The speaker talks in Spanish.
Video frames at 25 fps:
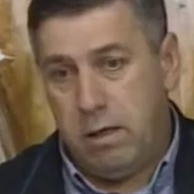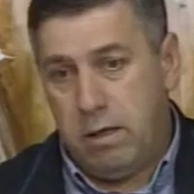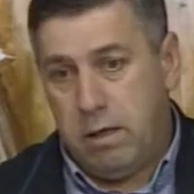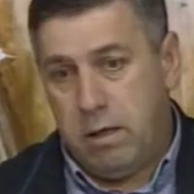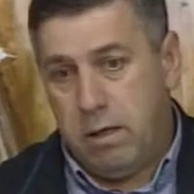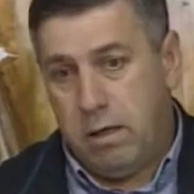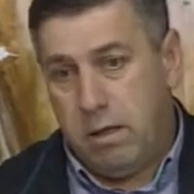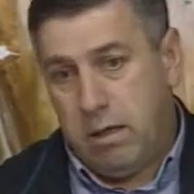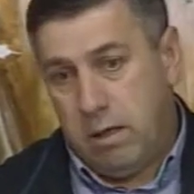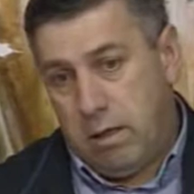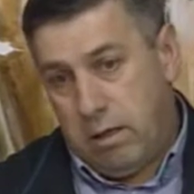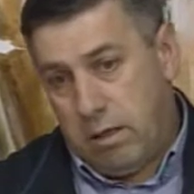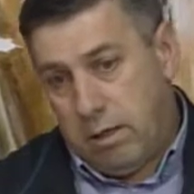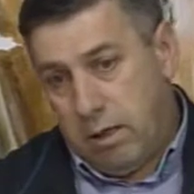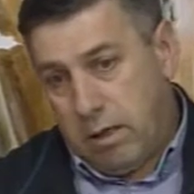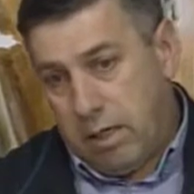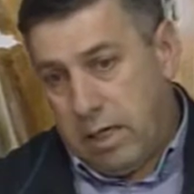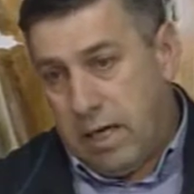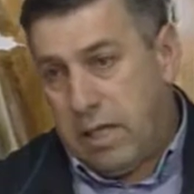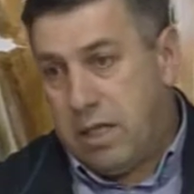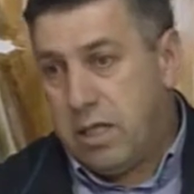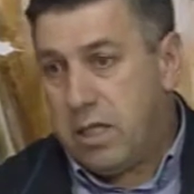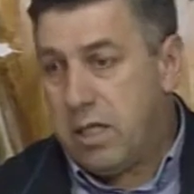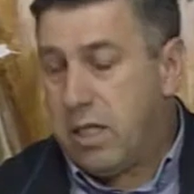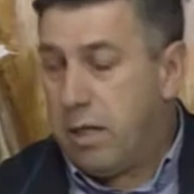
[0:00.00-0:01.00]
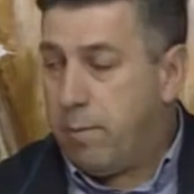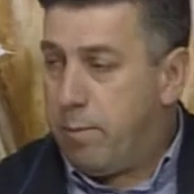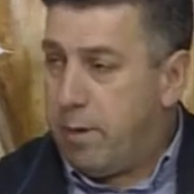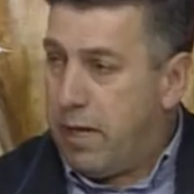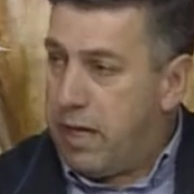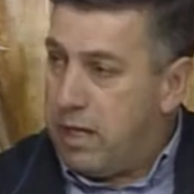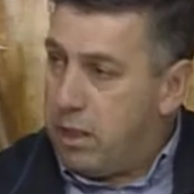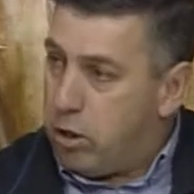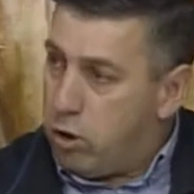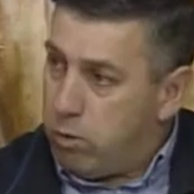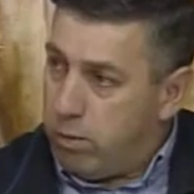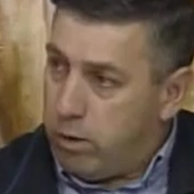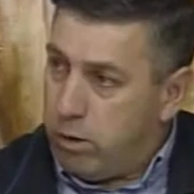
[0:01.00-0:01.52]
eh, gracias a
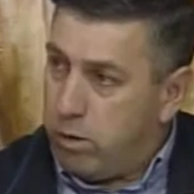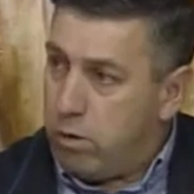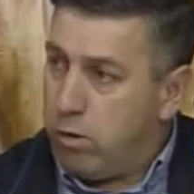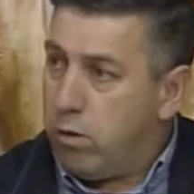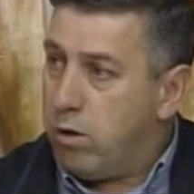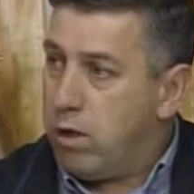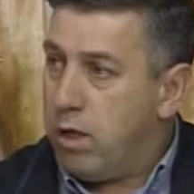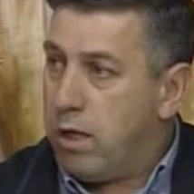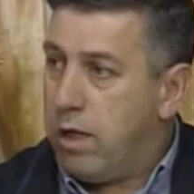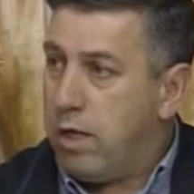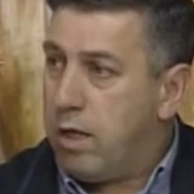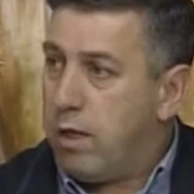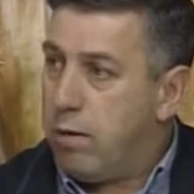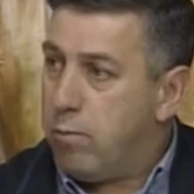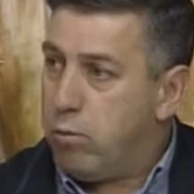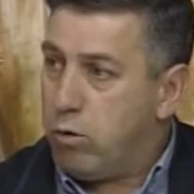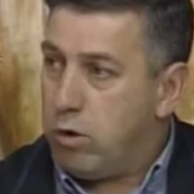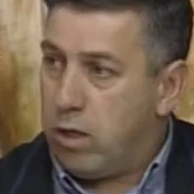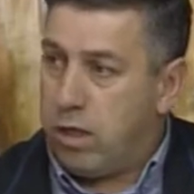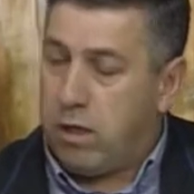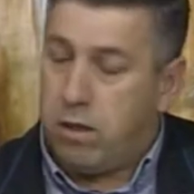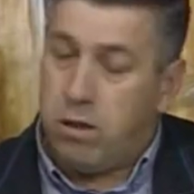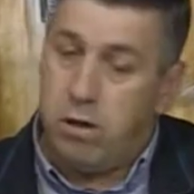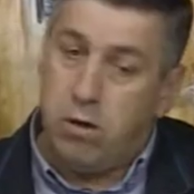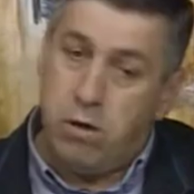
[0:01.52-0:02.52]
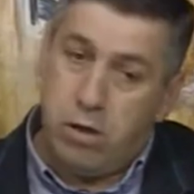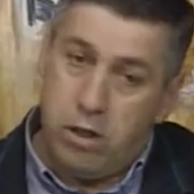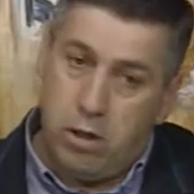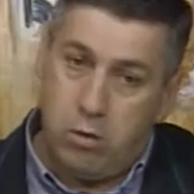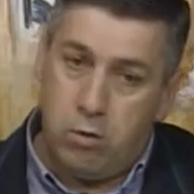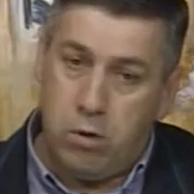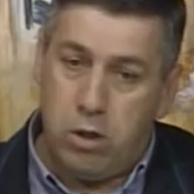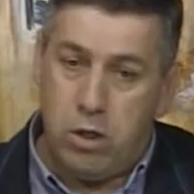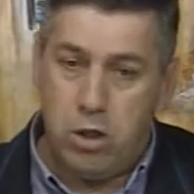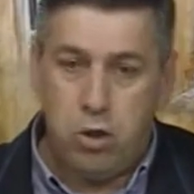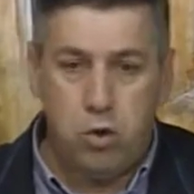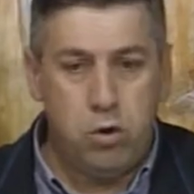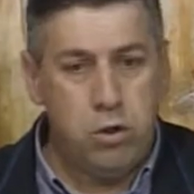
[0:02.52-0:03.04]
planes sobre todo de la Diputación y
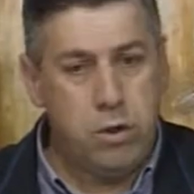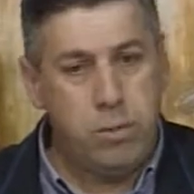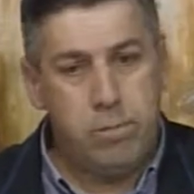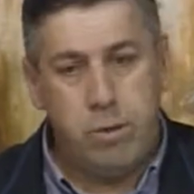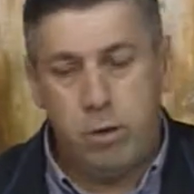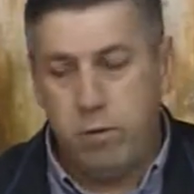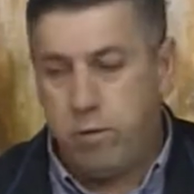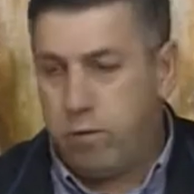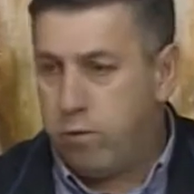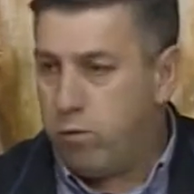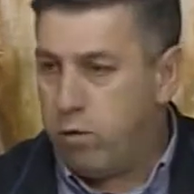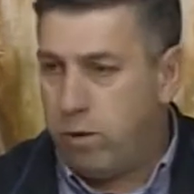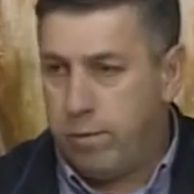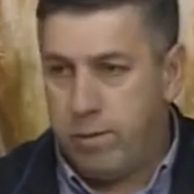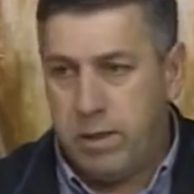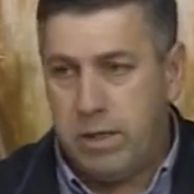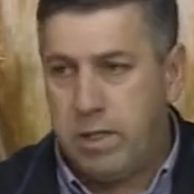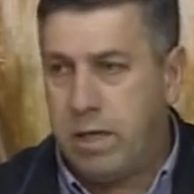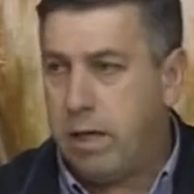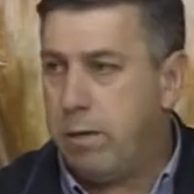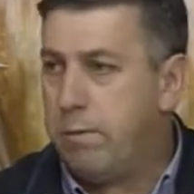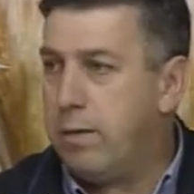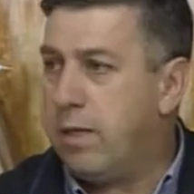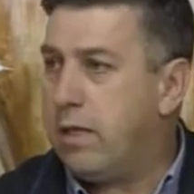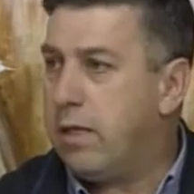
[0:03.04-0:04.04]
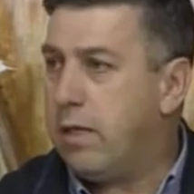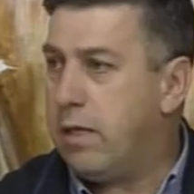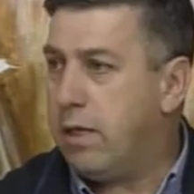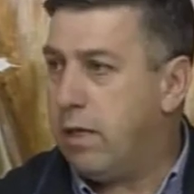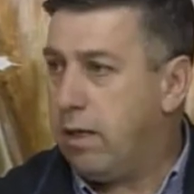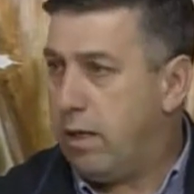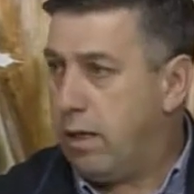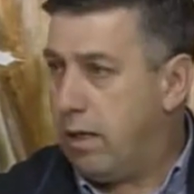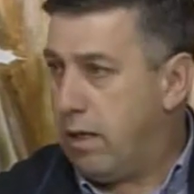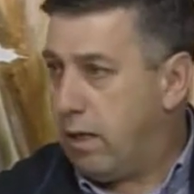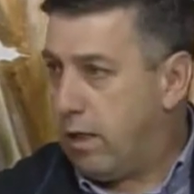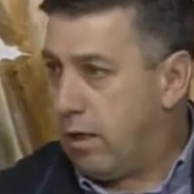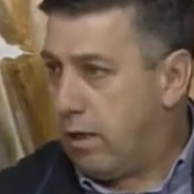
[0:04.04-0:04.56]
algunos de pero fundamentalmente
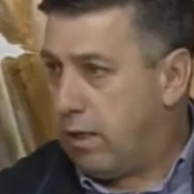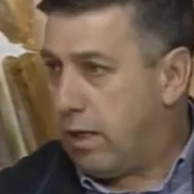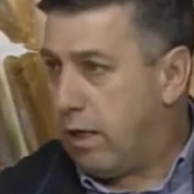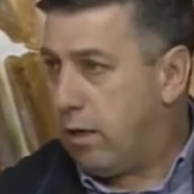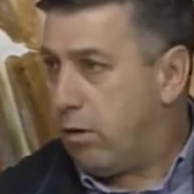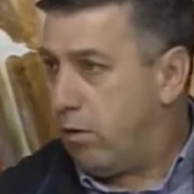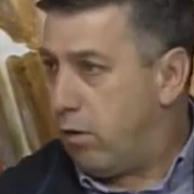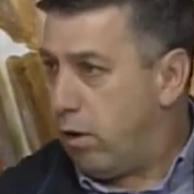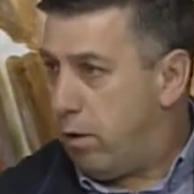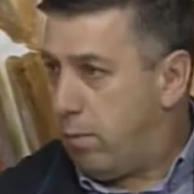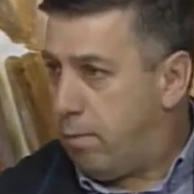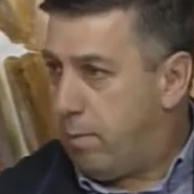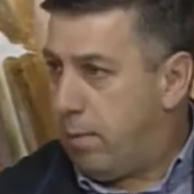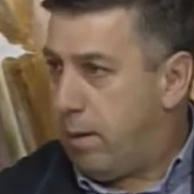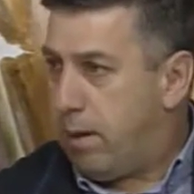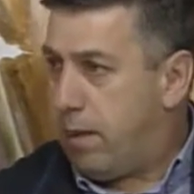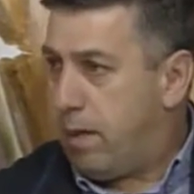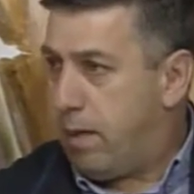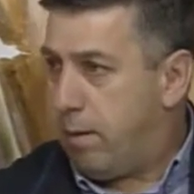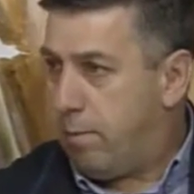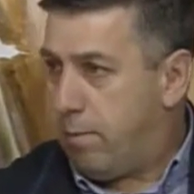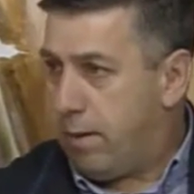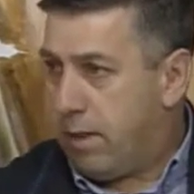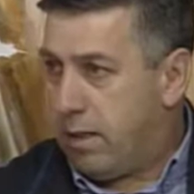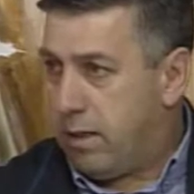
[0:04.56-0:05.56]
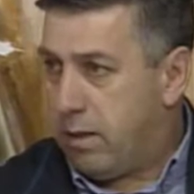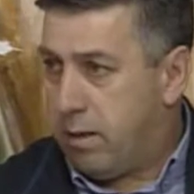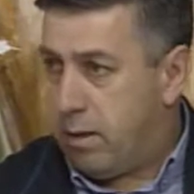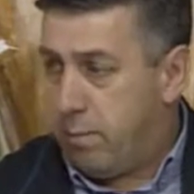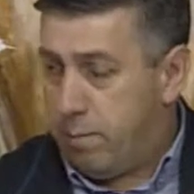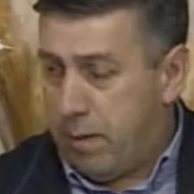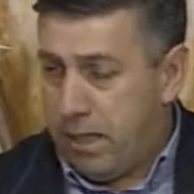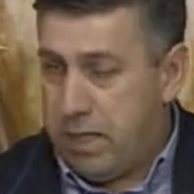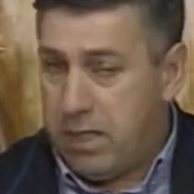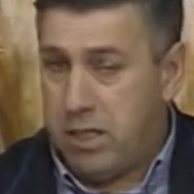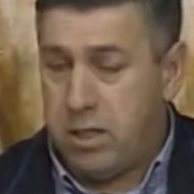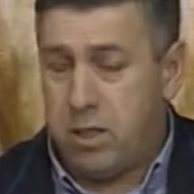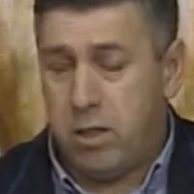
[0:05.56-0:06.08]
tanto el, plan,
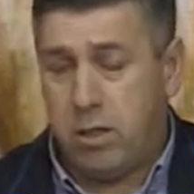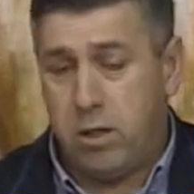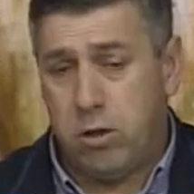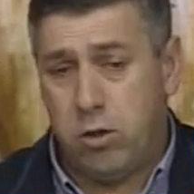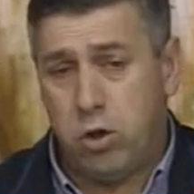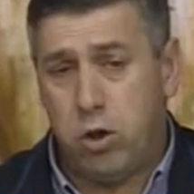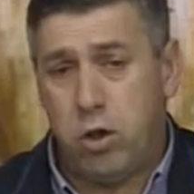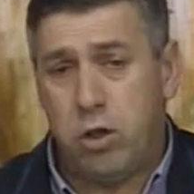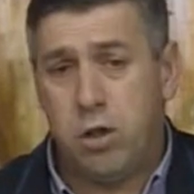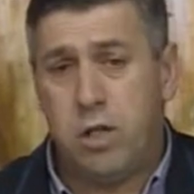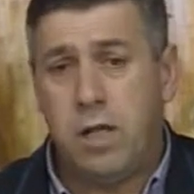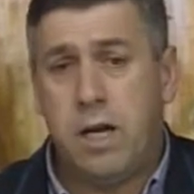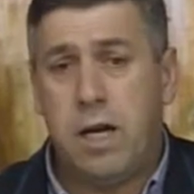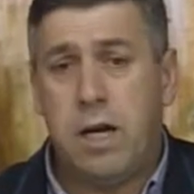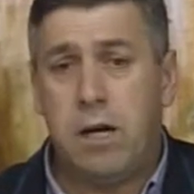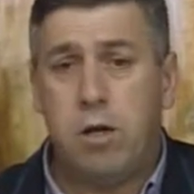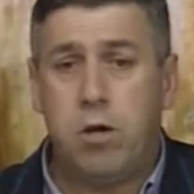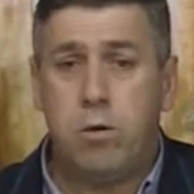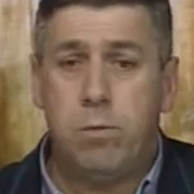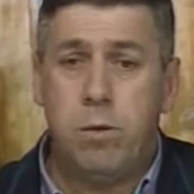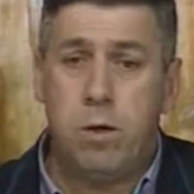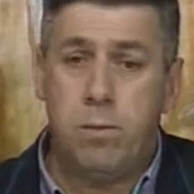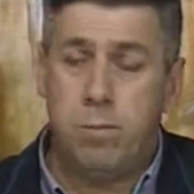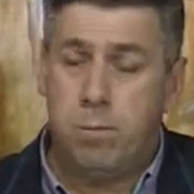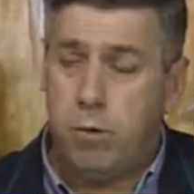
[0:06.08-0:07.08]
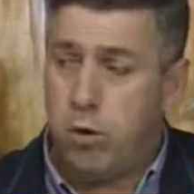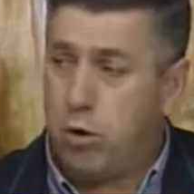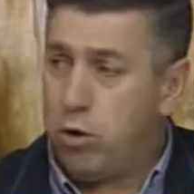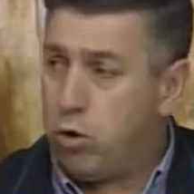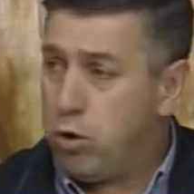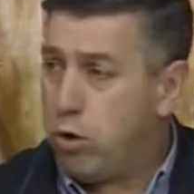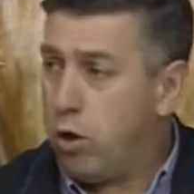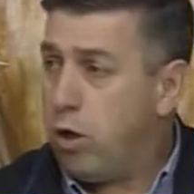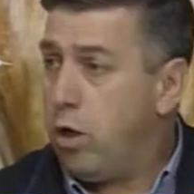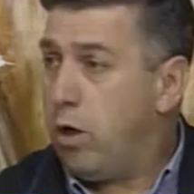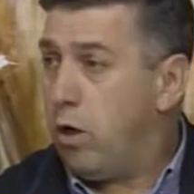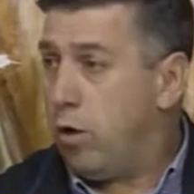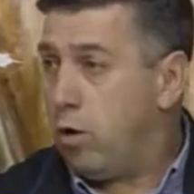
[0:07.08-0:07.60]
de acción social como el
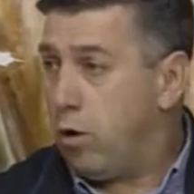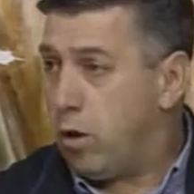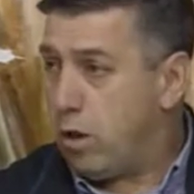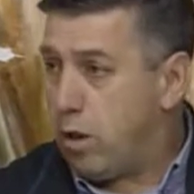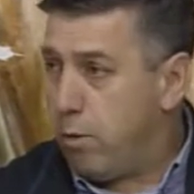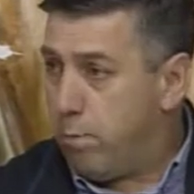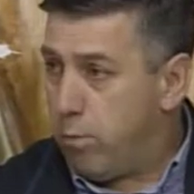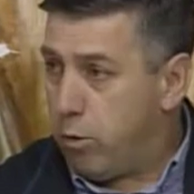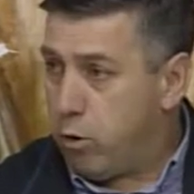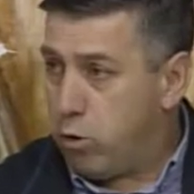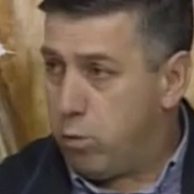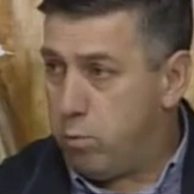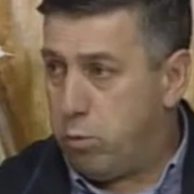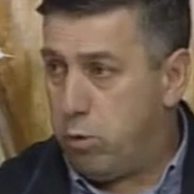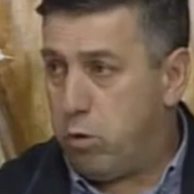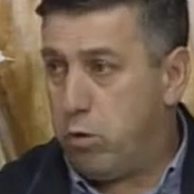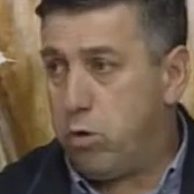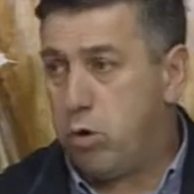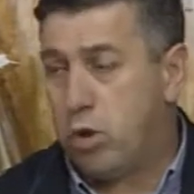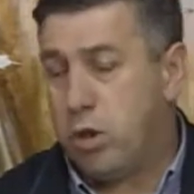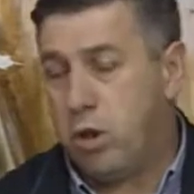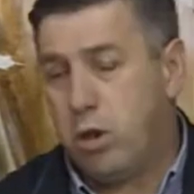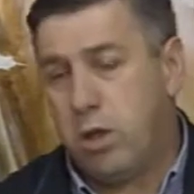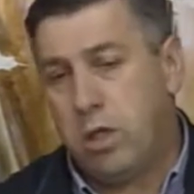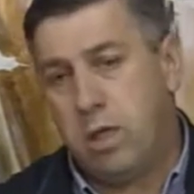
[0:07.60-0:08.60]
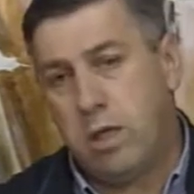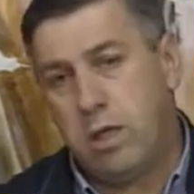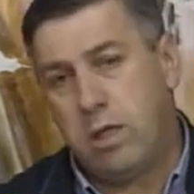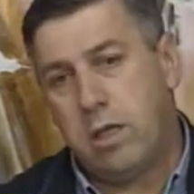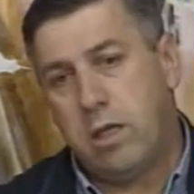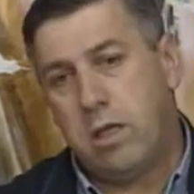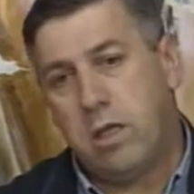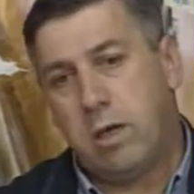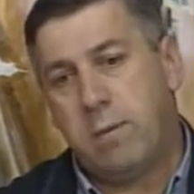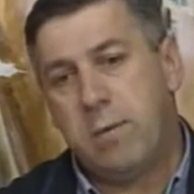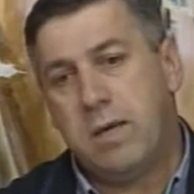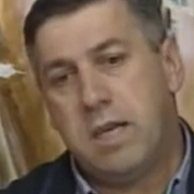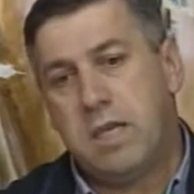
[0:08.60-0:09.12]
POS o este POS Plus y
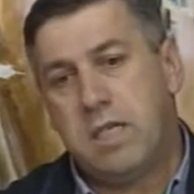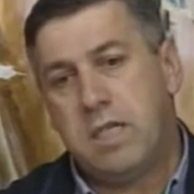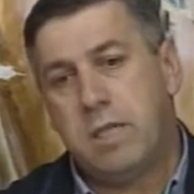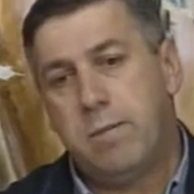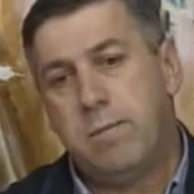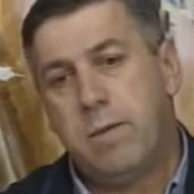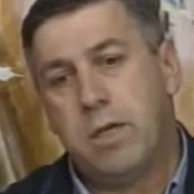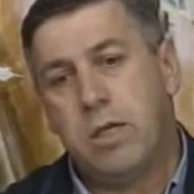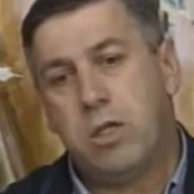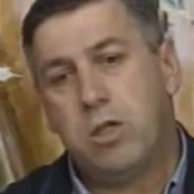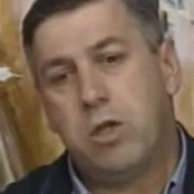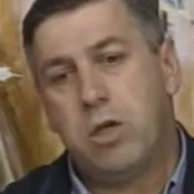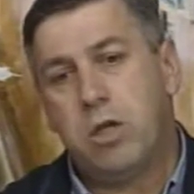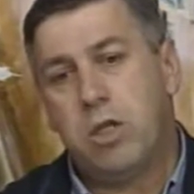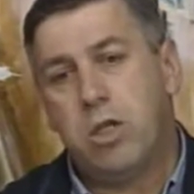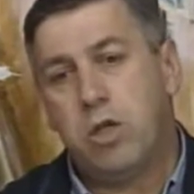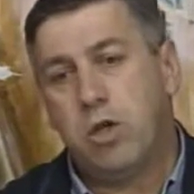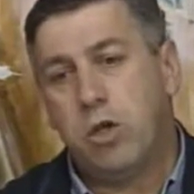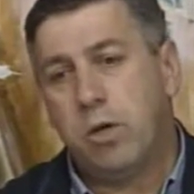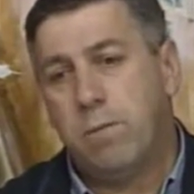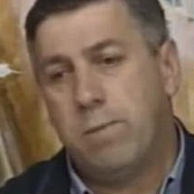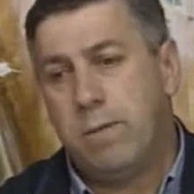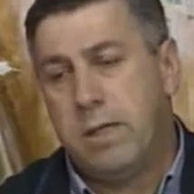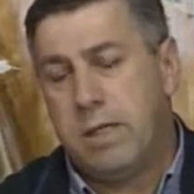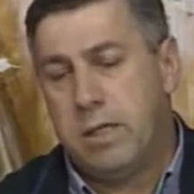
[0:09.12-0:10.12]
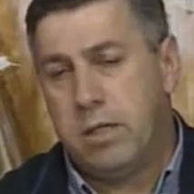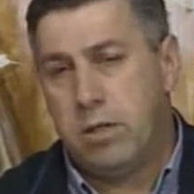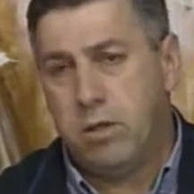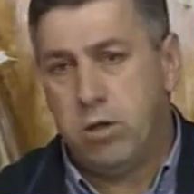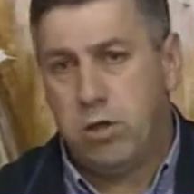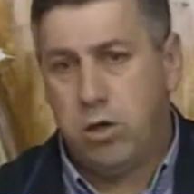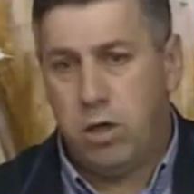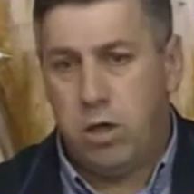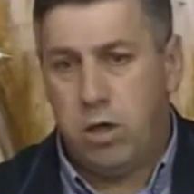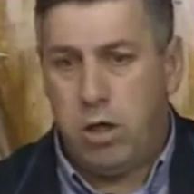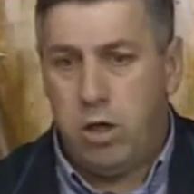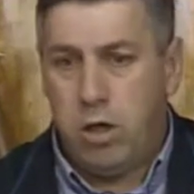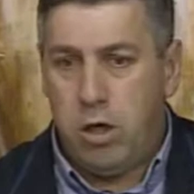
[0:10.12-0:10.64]
determinadas inversiones y convenios,